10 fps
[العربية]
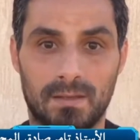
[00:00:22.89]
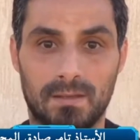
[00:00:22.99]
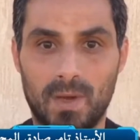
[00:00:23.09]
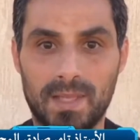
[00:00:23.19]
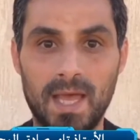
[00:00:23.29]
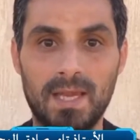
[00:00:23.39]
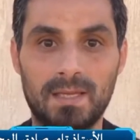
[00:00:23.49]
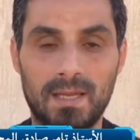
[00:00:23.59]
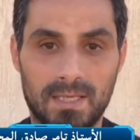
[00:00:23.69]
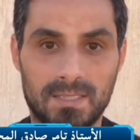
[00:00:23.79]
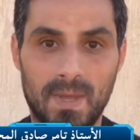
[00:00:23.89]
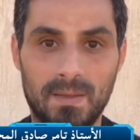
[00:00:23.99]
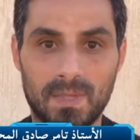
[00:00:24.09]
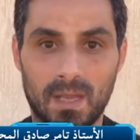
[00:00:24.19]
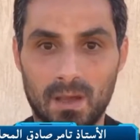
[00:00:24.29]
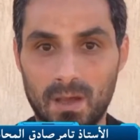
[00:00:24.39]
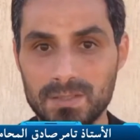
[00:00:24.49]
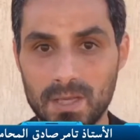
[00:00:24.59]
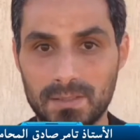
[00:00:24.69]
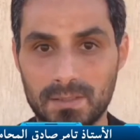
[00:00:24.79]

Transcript: وذلك لأسباب تلخصت